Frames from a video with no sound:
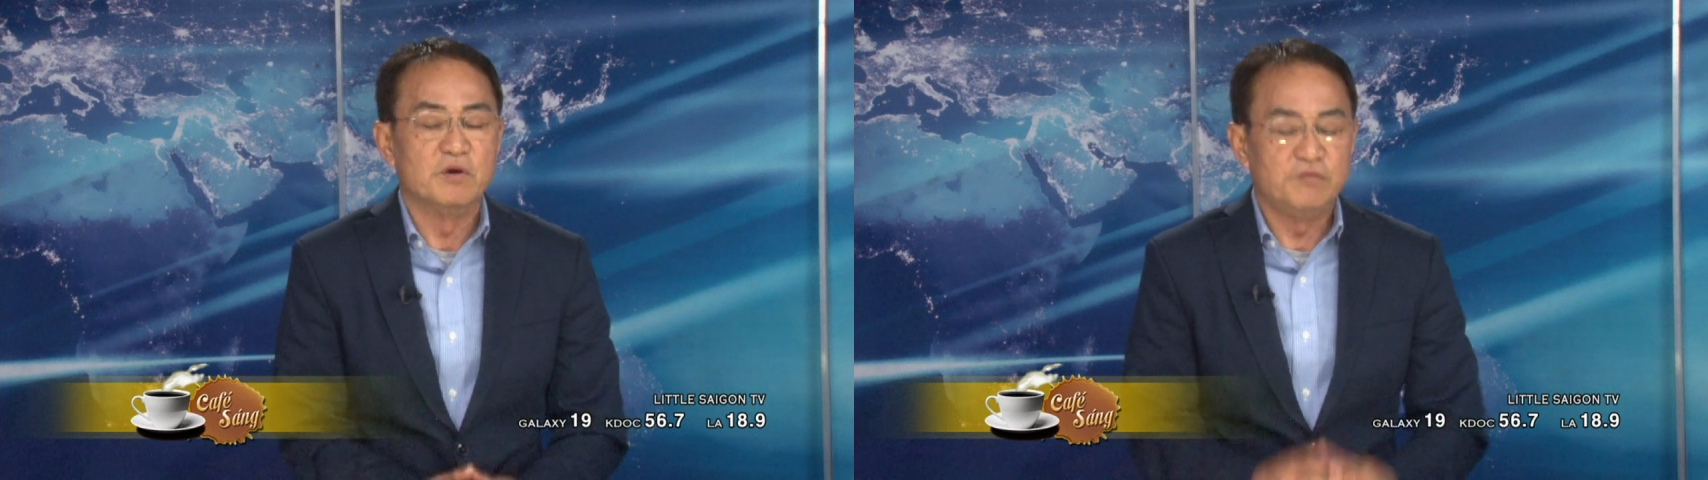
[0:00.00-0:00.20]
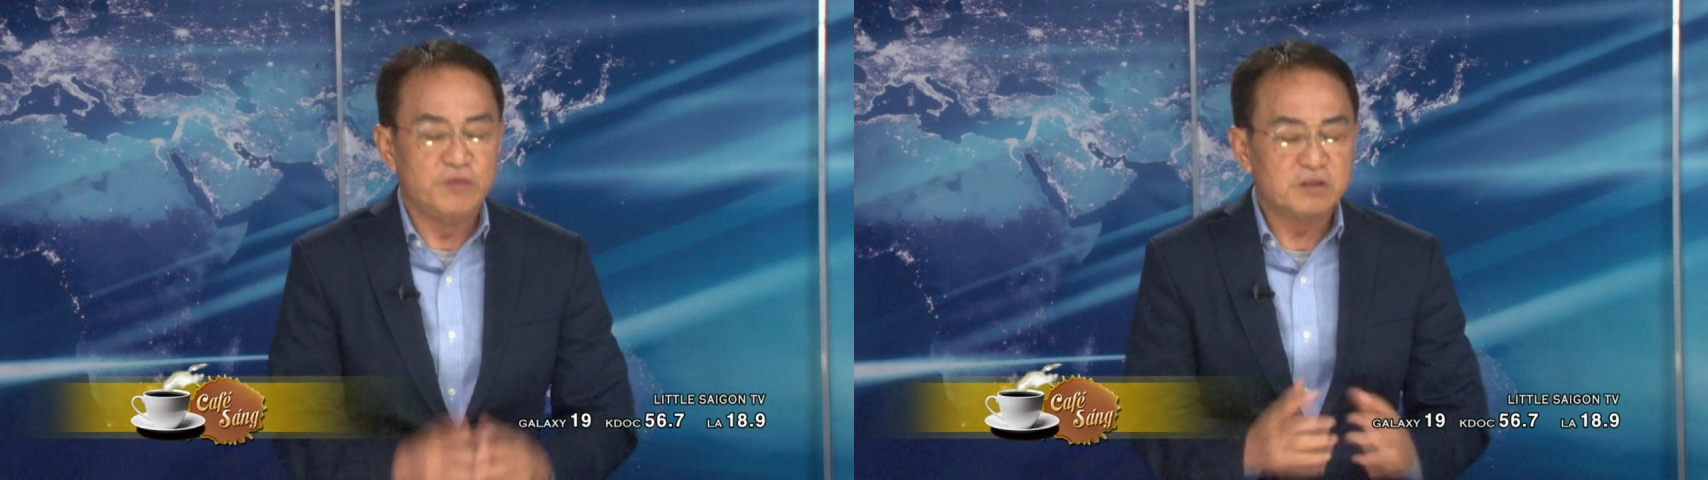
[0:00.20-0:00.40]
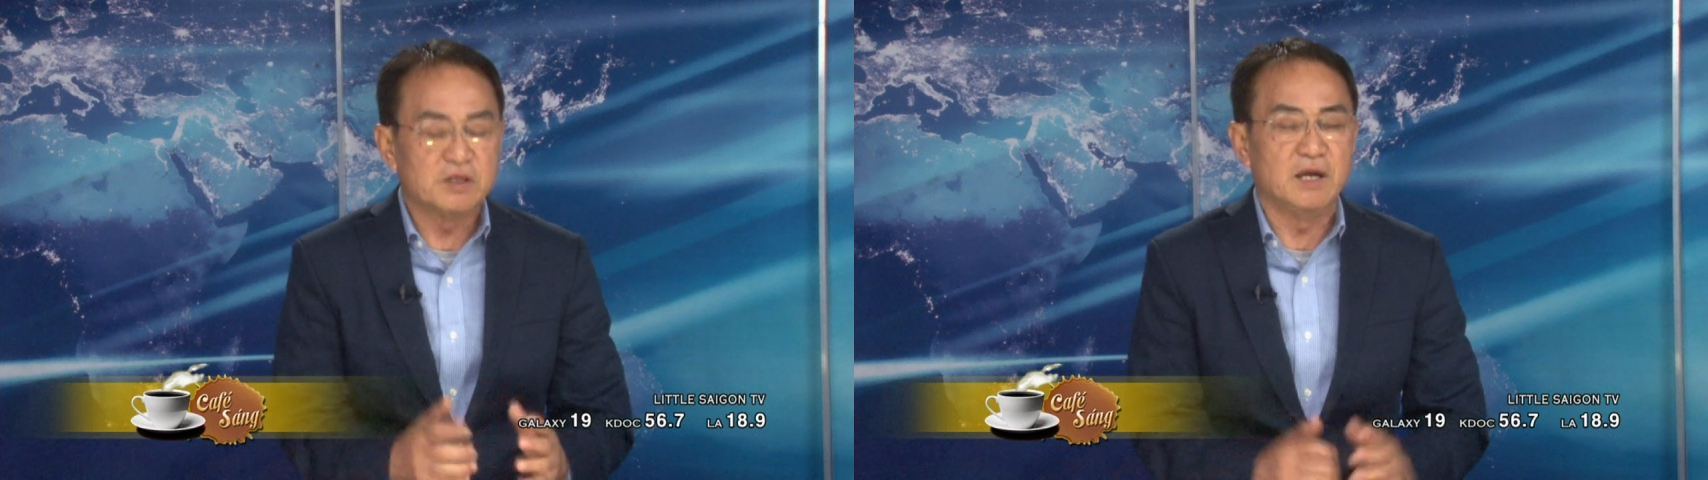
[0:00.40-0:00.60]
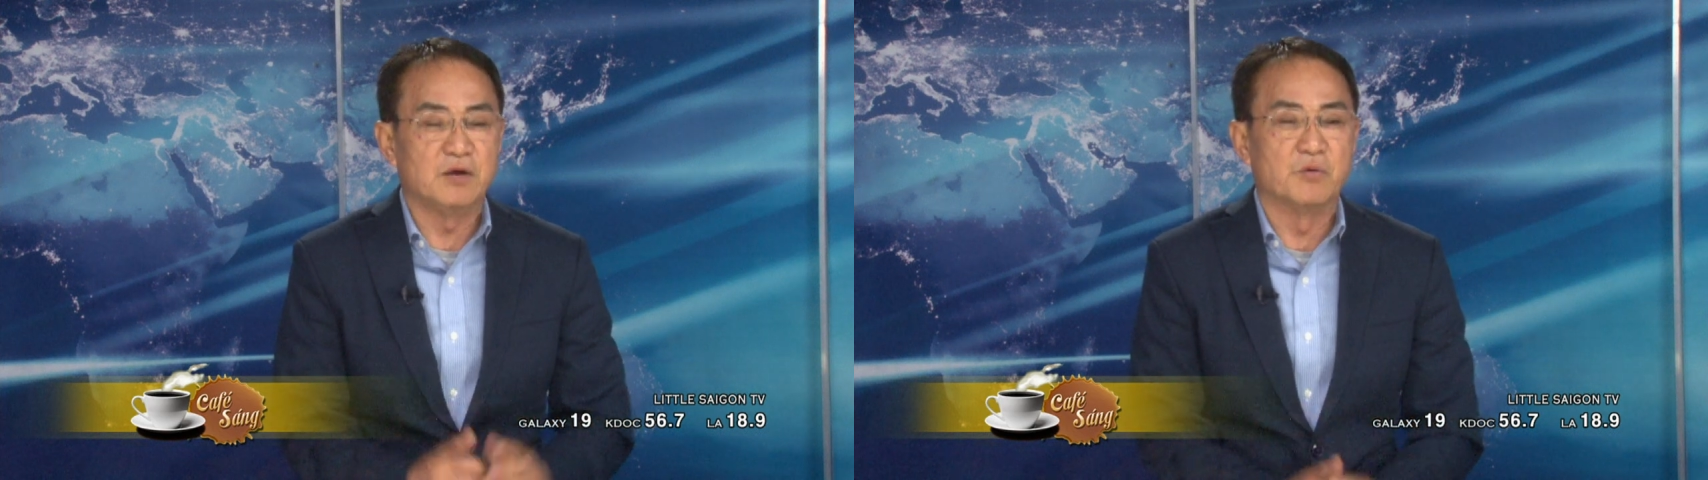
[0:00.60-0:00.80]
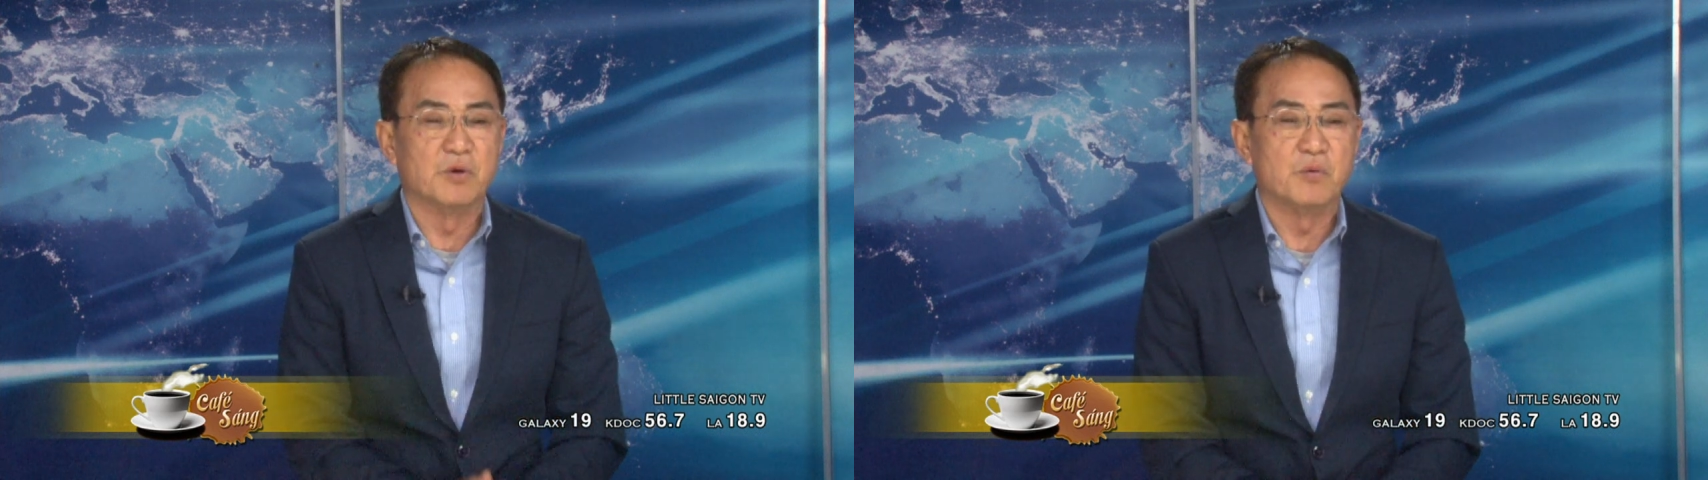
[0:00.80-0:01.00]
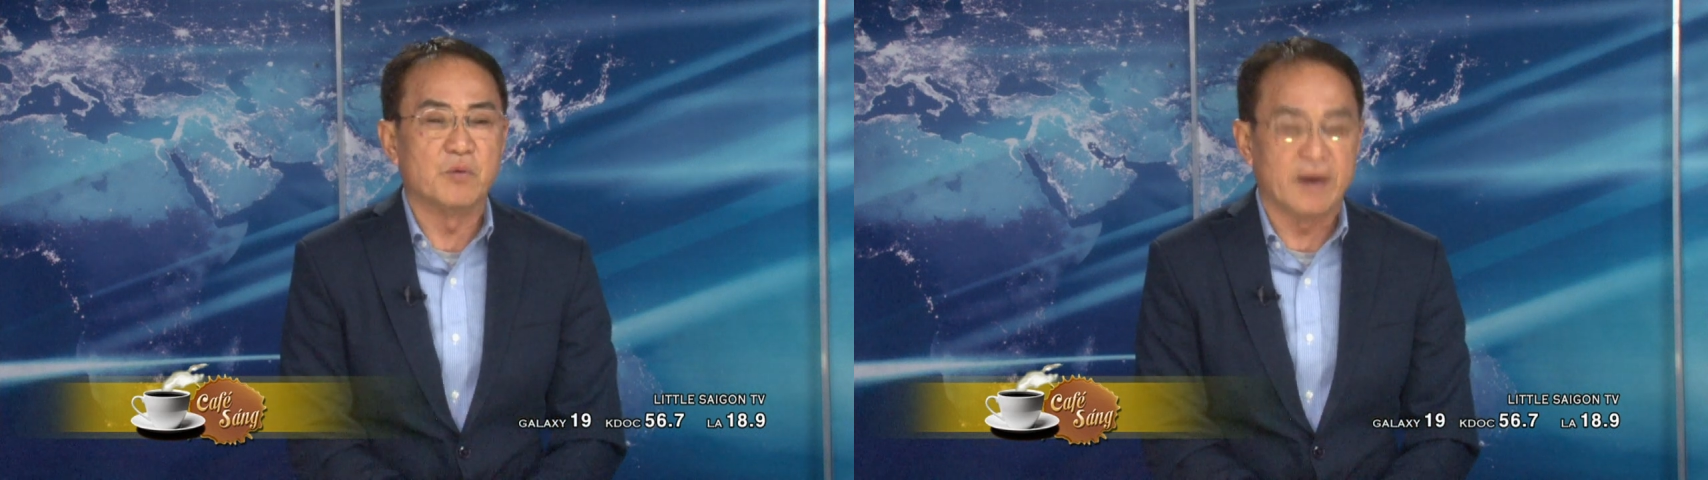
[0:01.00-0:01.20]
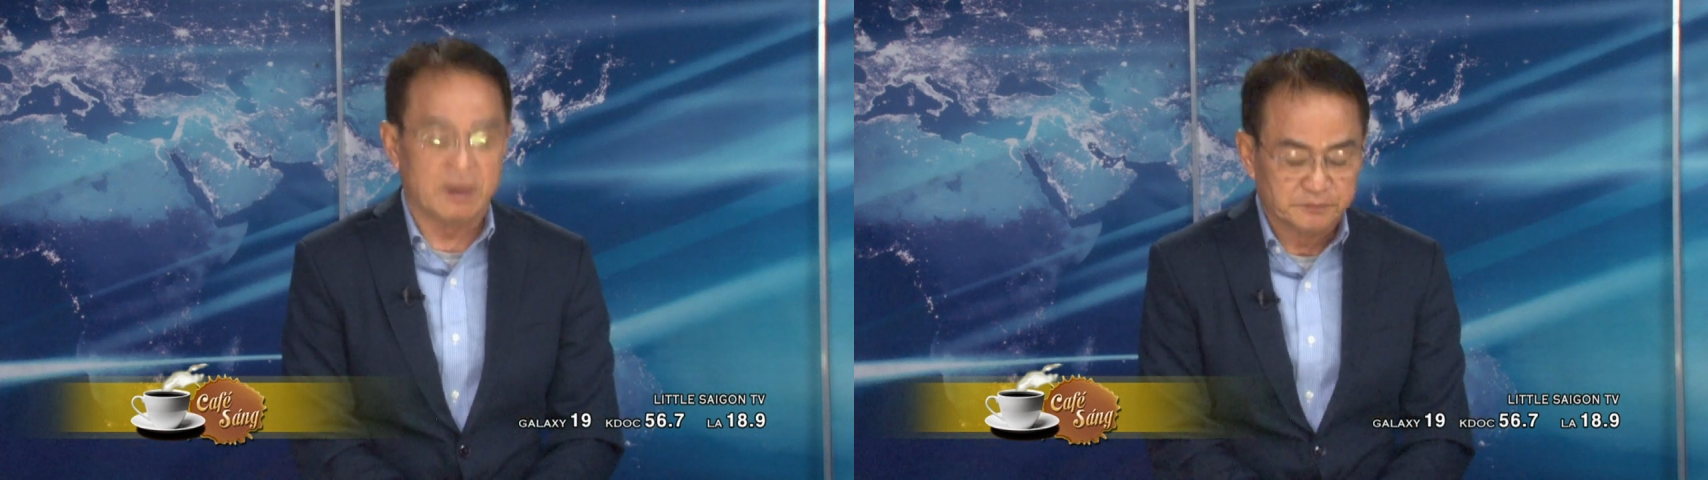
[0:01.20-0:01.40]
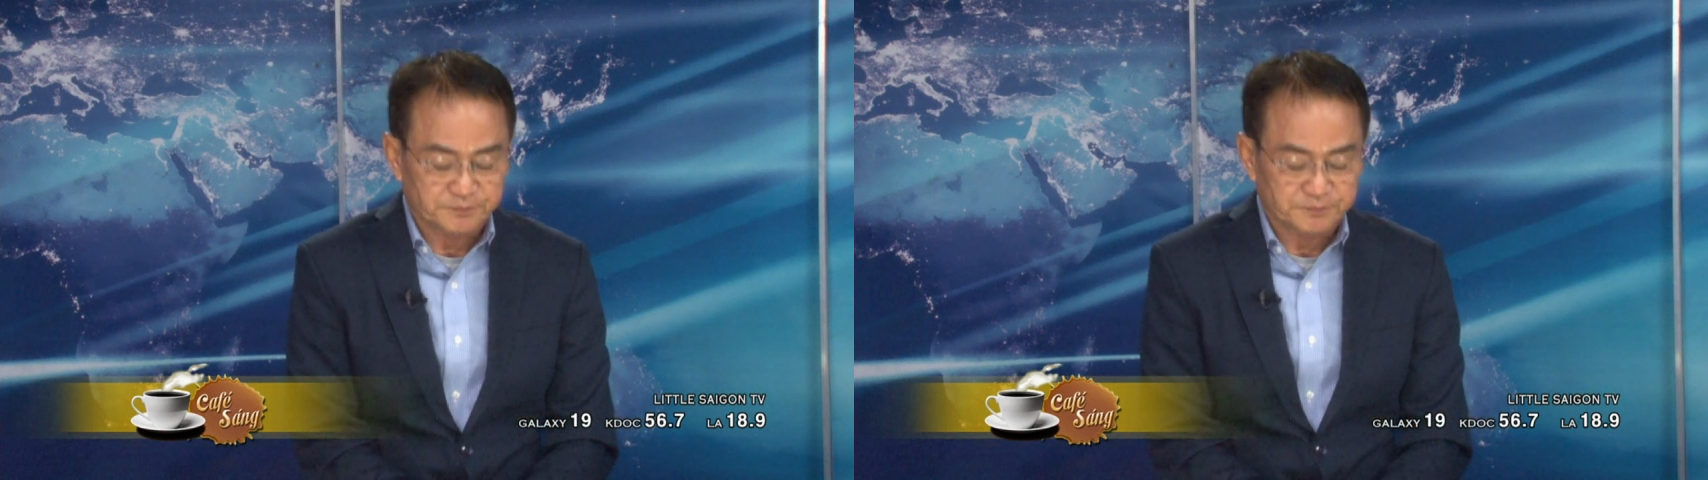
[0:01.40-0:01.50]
phía Tây của White House